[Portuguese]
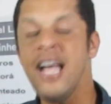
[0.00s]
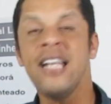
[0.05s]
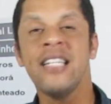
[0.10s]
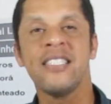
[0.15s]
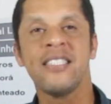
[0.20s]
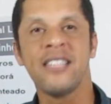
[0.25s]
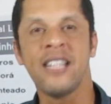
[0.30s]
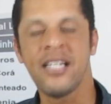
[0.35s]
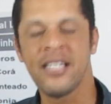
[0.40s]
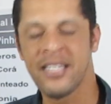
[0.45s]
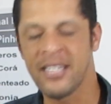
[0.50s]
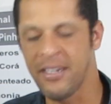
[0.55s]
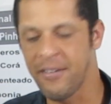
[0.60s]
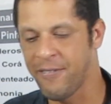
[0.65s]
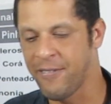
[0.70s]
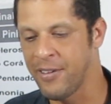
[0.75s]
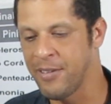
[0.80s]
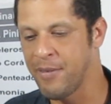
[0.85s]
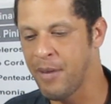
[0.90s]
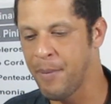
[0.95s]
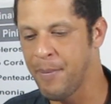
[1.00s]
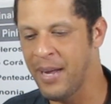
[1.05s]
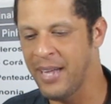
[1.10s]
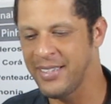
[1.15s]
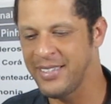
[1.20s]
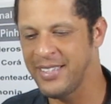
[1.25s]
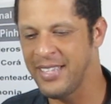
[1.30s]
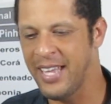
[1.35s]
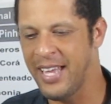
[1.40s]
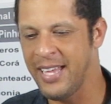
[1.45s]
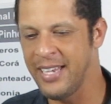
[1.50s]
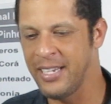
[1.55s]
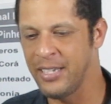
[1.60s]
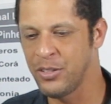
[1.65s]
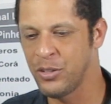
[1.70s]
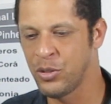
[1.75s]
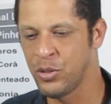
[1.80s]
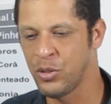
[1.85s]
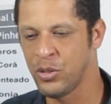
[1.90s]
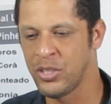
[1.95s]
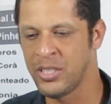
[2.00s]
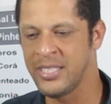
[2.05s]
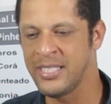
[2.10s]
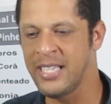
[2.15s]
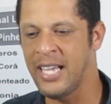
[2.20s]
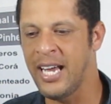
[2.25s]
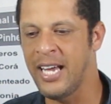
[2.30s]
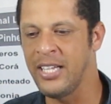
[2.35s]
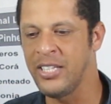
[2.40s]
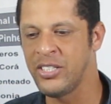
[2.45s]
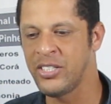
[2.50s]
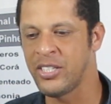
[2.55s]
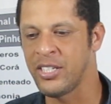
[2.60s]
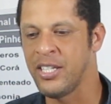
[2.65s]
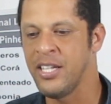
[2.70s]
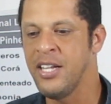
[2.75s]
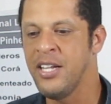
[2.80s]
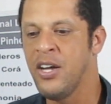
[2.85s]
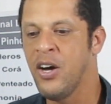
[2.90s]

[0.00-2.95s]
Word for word: Esta aqui foi uma matéria do site